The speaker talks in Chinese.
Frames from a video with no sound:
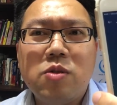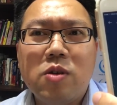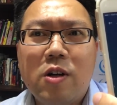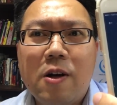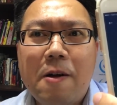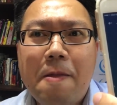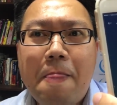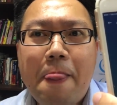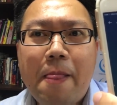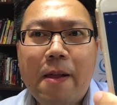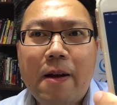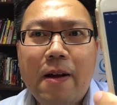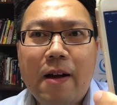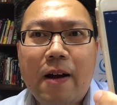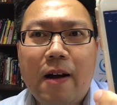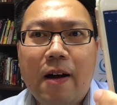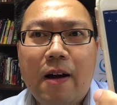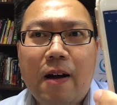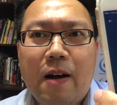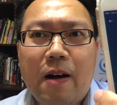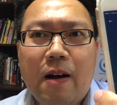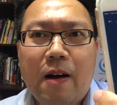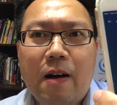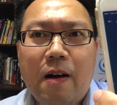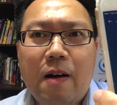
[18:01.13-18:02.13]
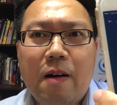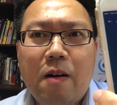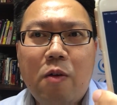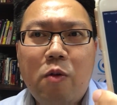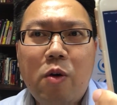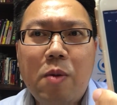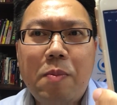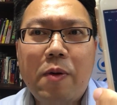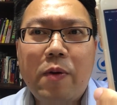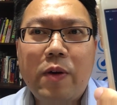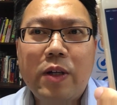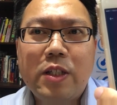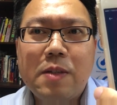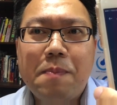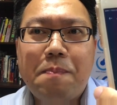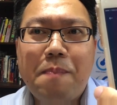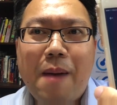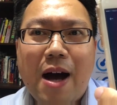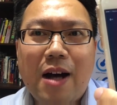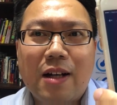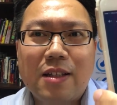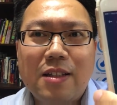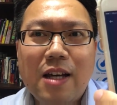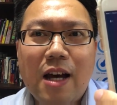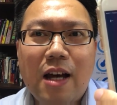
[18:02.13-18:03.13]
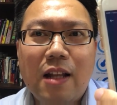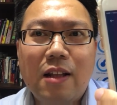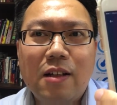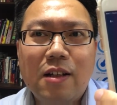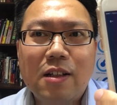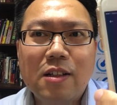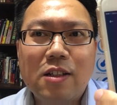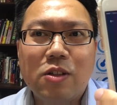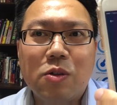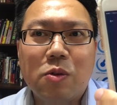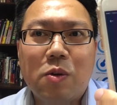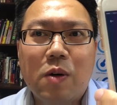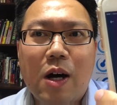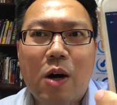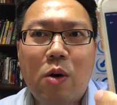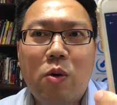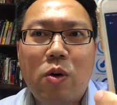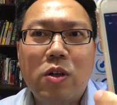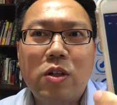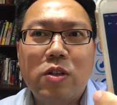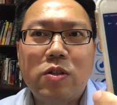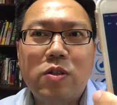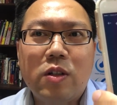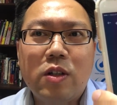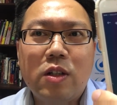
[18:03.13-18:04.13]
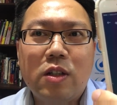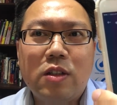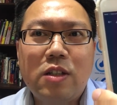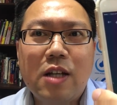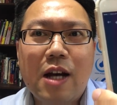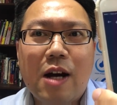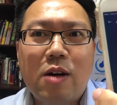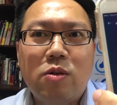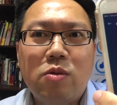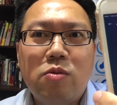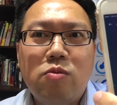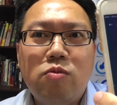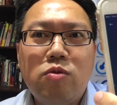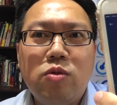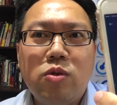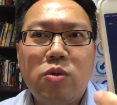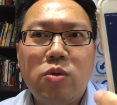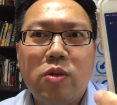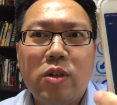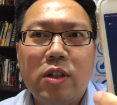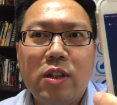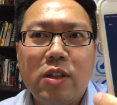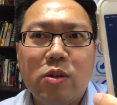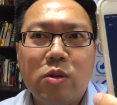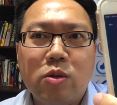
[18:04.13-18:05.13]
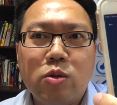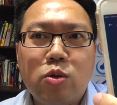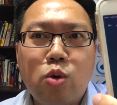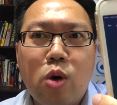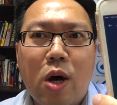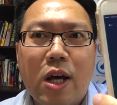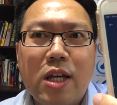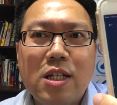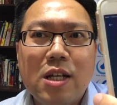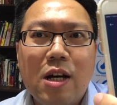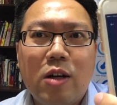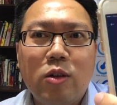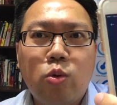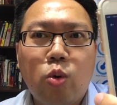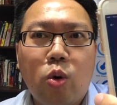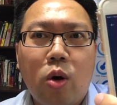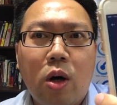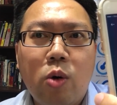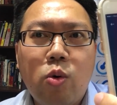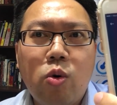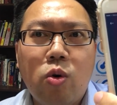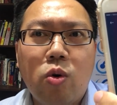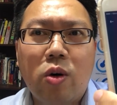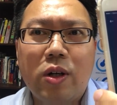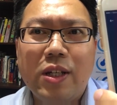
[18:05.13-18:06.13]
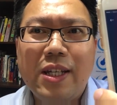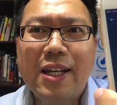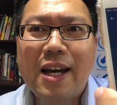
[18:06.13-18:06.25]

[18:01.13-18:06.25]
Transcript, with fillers: 说。呃，会不会是绑架勒索啊，或者说加入误入那种传销团伙？